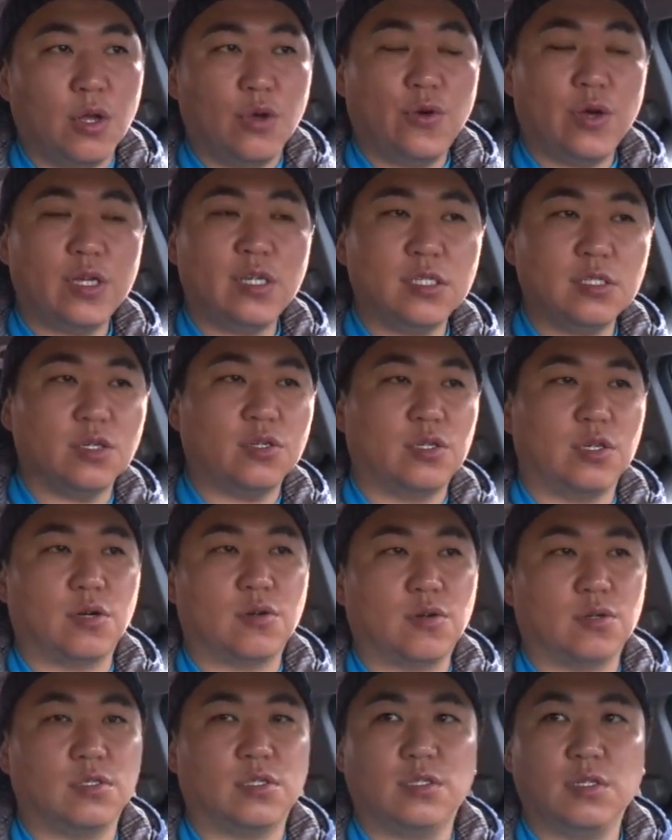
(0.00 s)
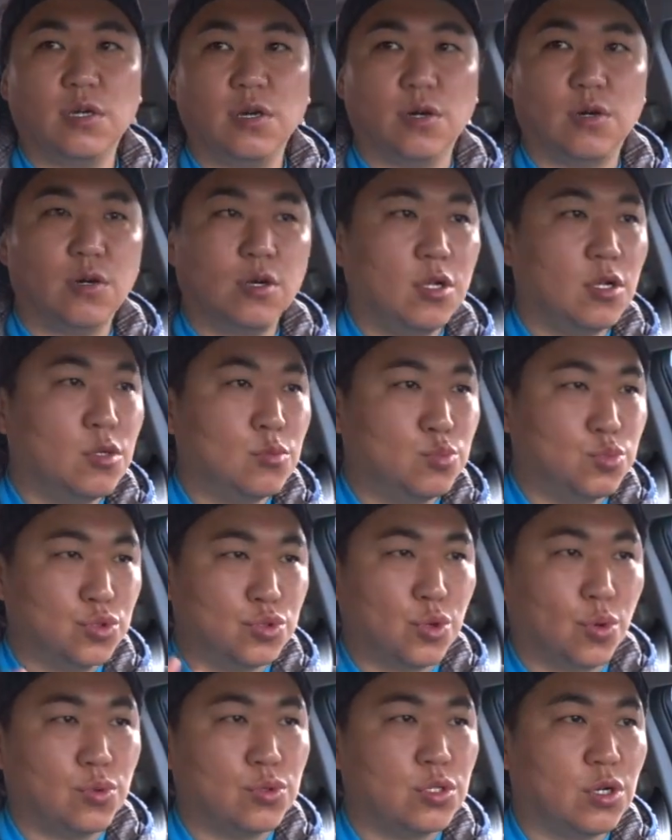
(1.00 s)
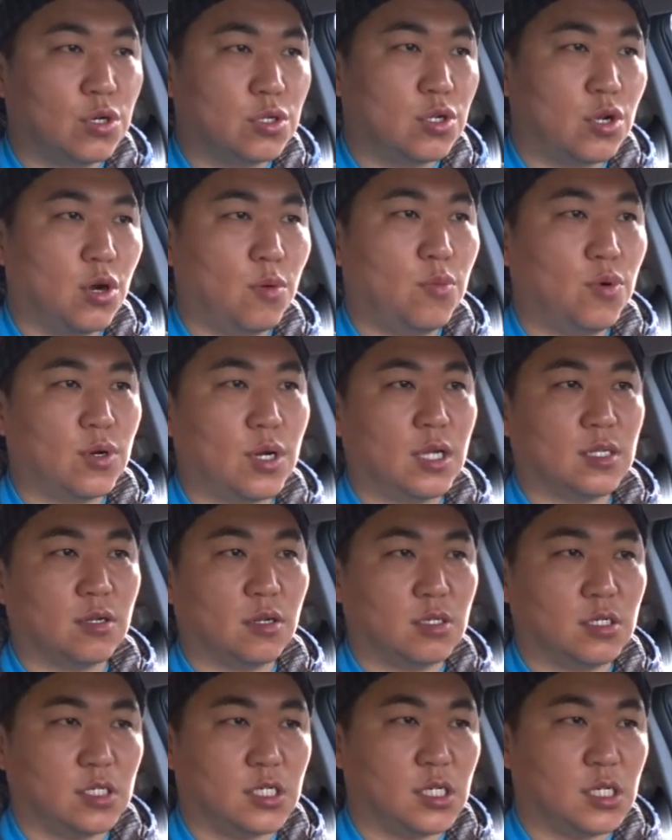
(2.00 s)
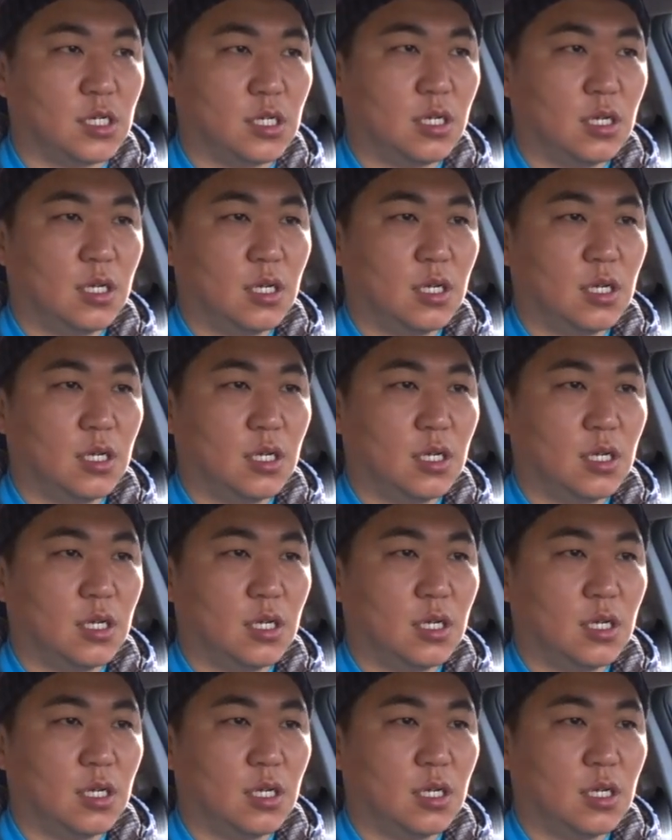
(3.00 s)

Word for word: 획기적이었거든요 무동력 터보라든지